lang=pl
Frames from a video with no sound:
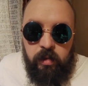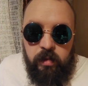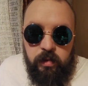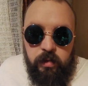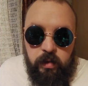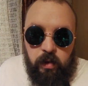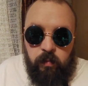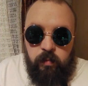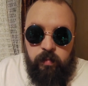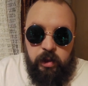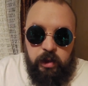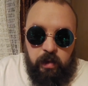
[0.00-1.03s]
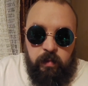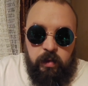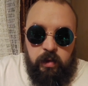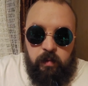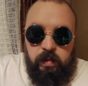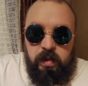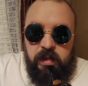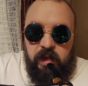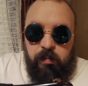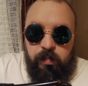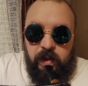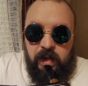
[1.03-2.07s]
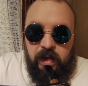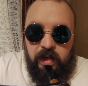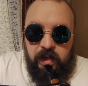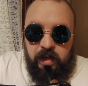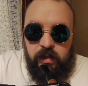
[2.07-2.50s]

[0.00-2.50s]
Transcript: znowu bierzemy sobie zapalarkę,